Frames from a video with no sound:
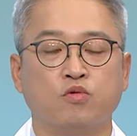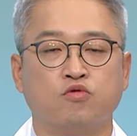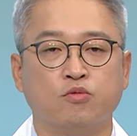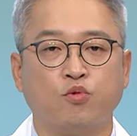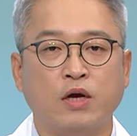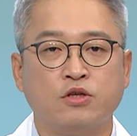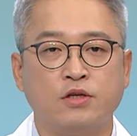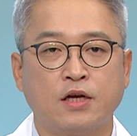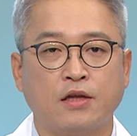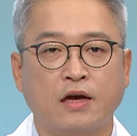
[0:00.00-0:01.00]
무릎 관절
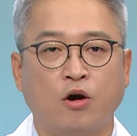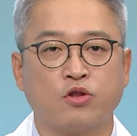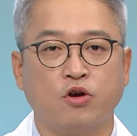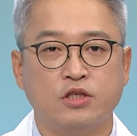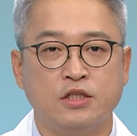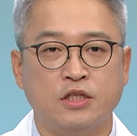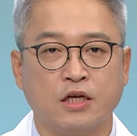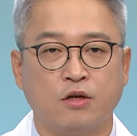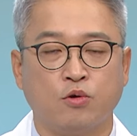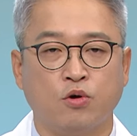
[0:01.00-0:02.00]
상태가 어떠신지
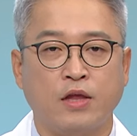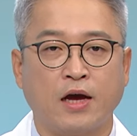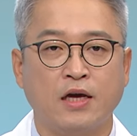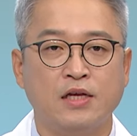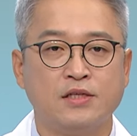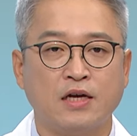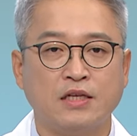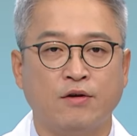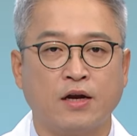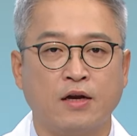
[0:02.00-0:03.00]
그리고 내가
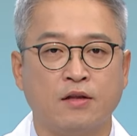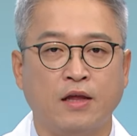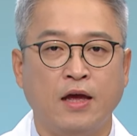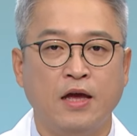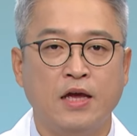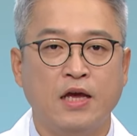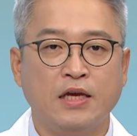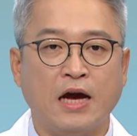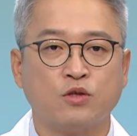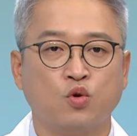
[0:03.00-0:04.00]
일상생활하는데
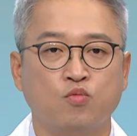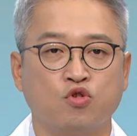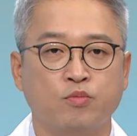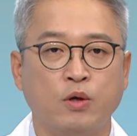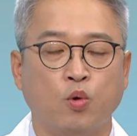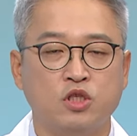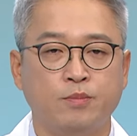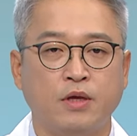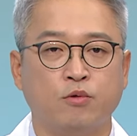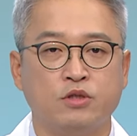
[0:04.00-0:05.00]
양쪽 무릎이
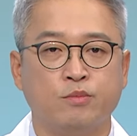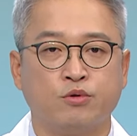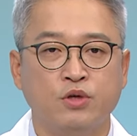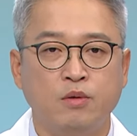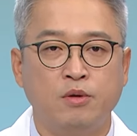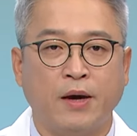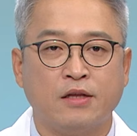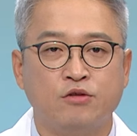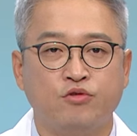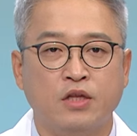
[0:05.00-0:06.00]
50대 50으로 힘을
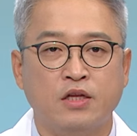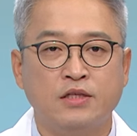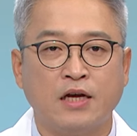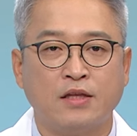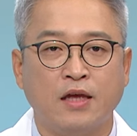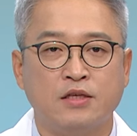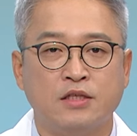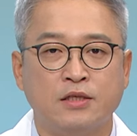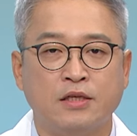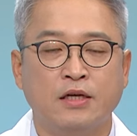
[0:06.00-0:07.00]
받을 음. 수 있는
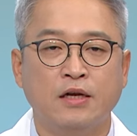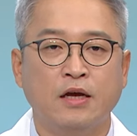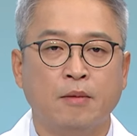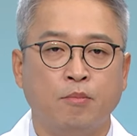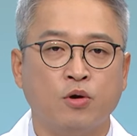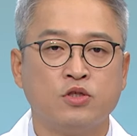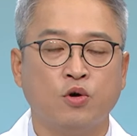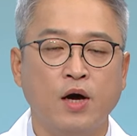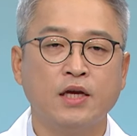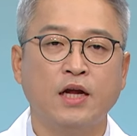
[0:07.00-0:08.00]
상태인지를 먼저
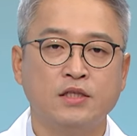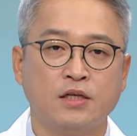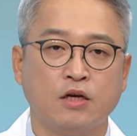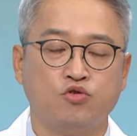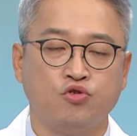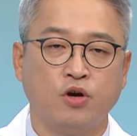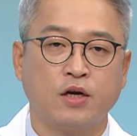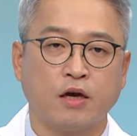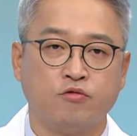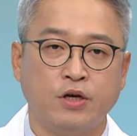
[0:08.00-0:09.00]
확인하시는 게
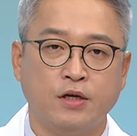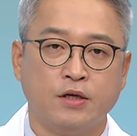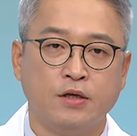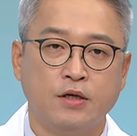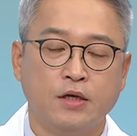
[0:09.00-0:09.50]
중요하겠고요.